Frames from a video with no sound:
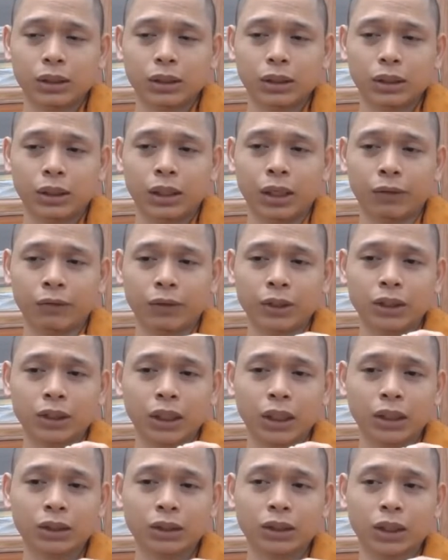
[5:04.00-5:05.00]
là phải
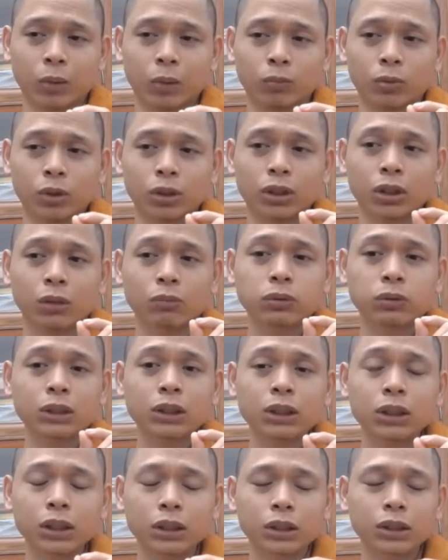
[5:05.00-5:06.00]
trân trọng nó
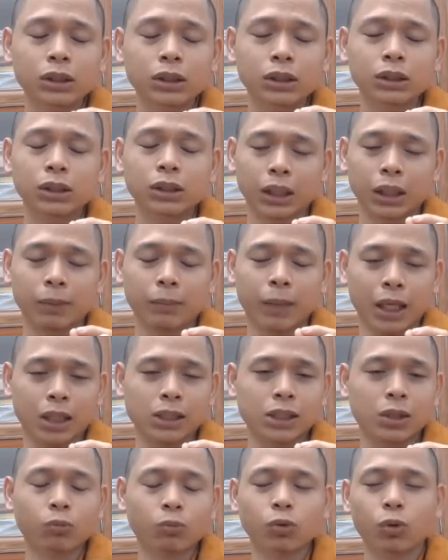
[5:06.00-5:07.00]
giống như là cái mạng
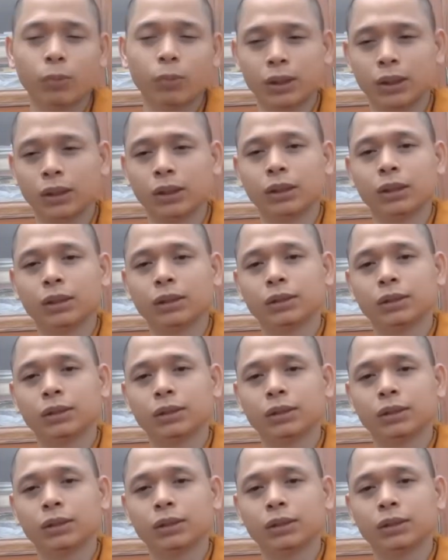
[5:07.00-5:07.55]
sống của mình